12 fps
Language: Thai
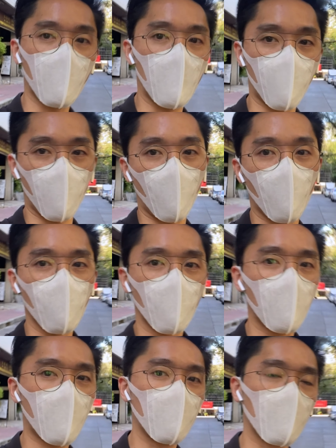11 Pro ดู
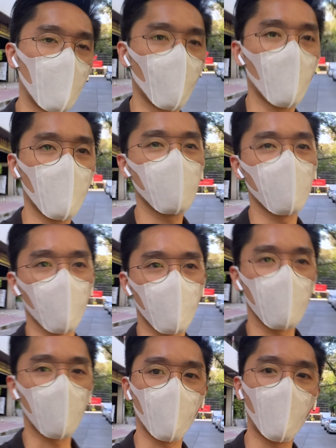แล้วกันครับว่าเสียงเป็น
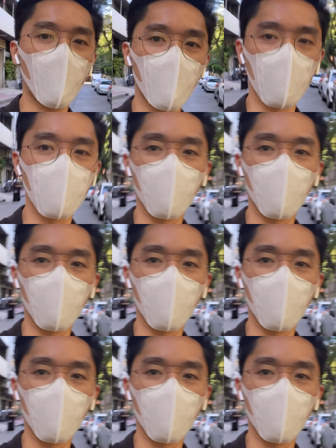ยังไงบ้าง